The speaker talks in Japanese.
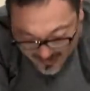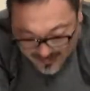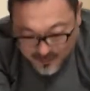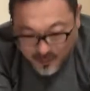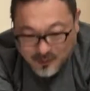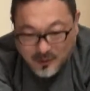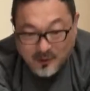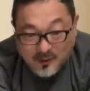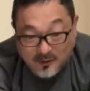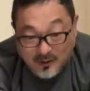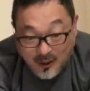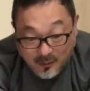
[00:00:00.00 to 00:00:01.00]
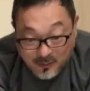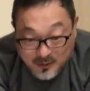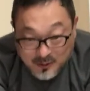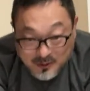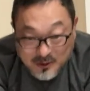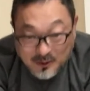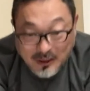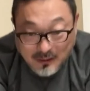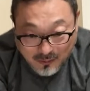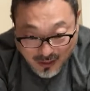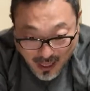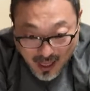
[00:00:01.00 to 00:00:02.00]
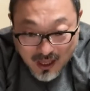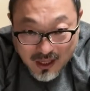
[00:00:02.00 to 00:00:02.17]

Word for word: か想像力とか思いの強さとか、